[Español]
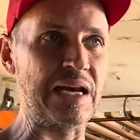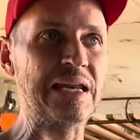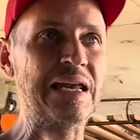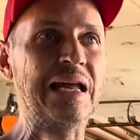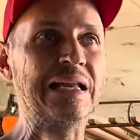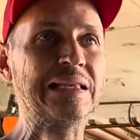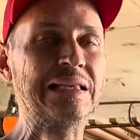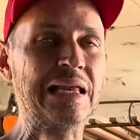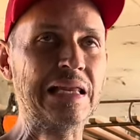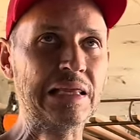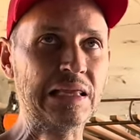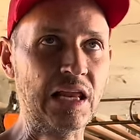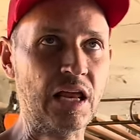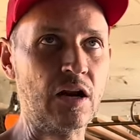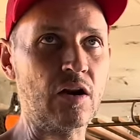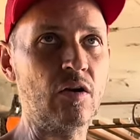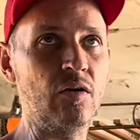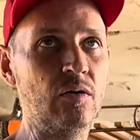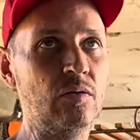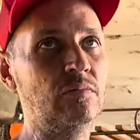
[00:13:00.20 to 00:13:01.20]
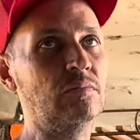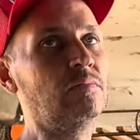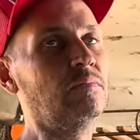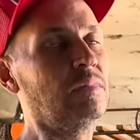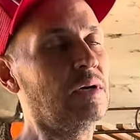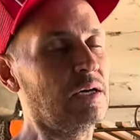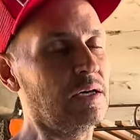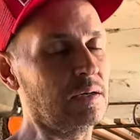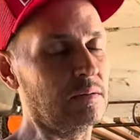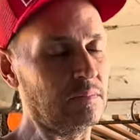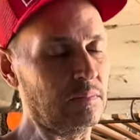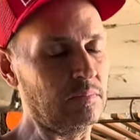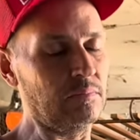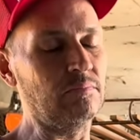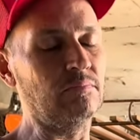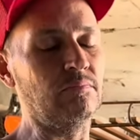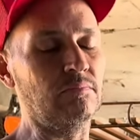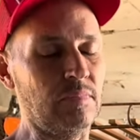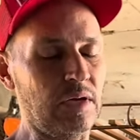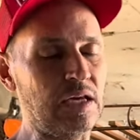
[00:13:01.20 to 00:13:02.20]
y atenderlo,
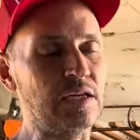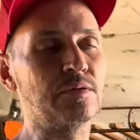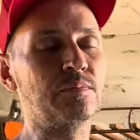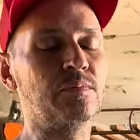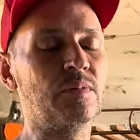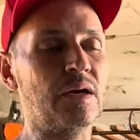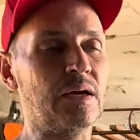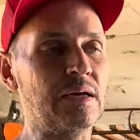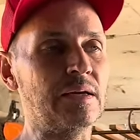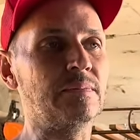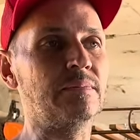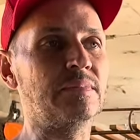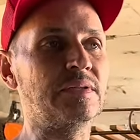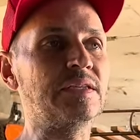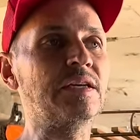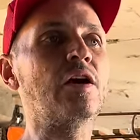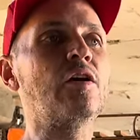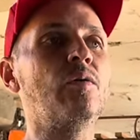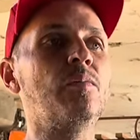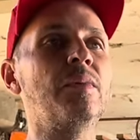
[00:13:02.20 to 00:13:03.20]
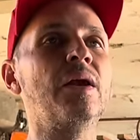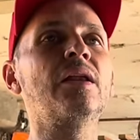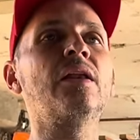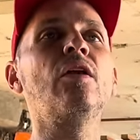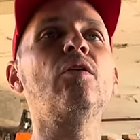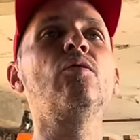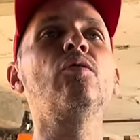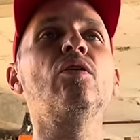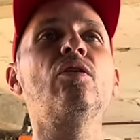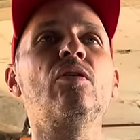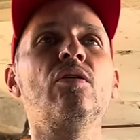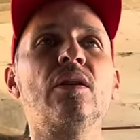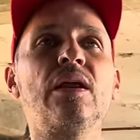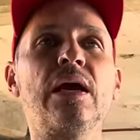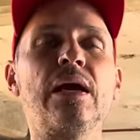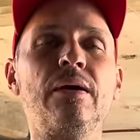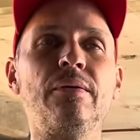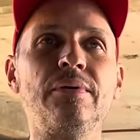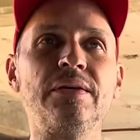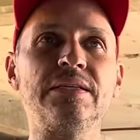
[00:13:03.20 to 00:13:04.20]
eh, se convierte en un dolor de
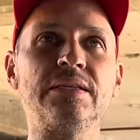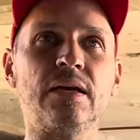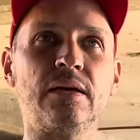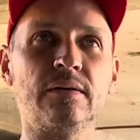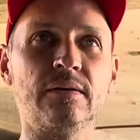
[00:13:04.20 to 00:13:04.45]
cabeza.